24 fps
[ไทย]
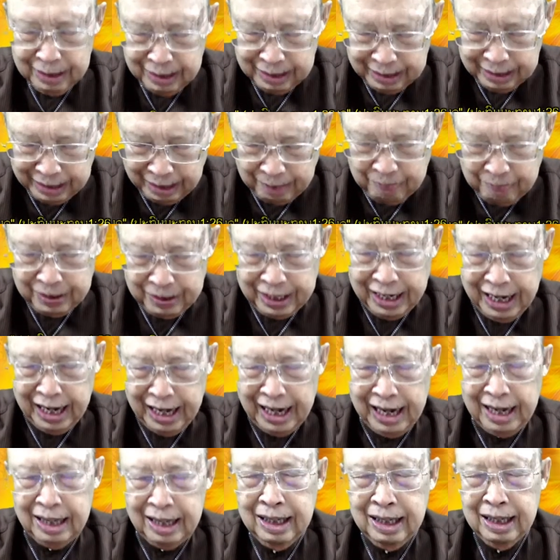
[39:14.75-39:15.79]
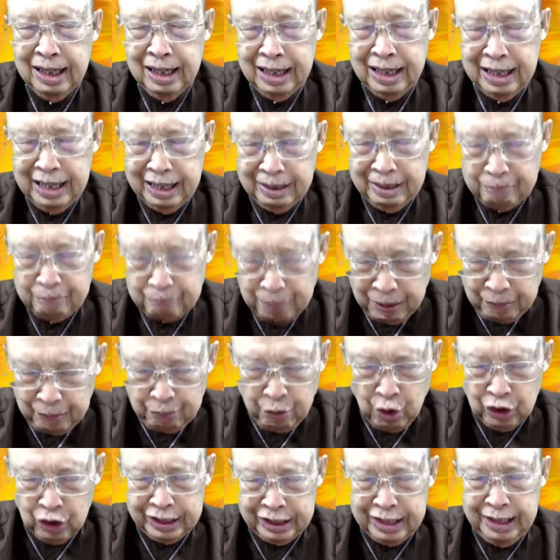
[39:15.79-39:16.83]
เข้มแข็งและเป็นปก
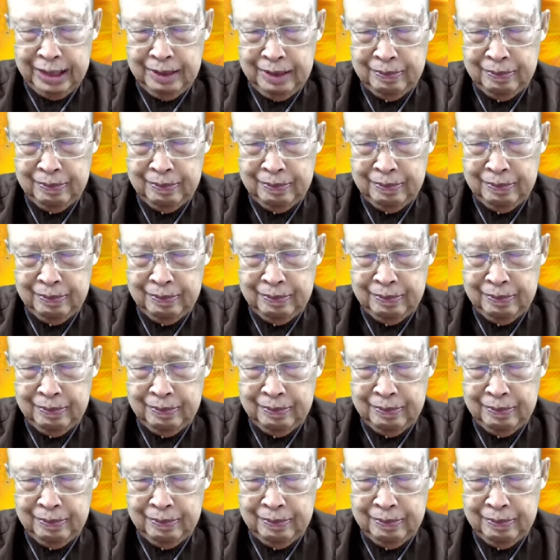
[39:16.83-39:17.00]
ติ